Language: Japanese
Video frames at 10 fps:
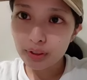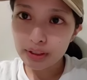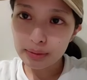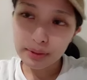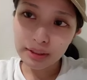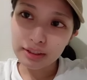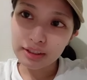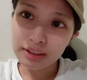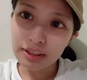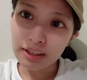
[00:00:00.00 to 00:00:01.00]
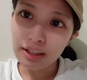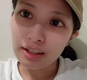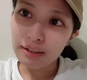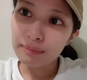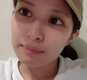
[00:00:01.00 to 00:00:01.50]
としまくって
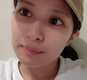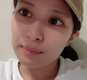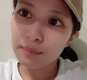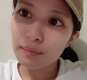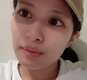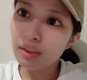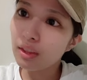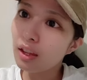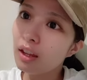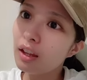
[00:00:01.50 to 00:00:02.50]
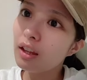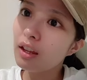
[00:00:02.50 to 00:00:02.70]
てで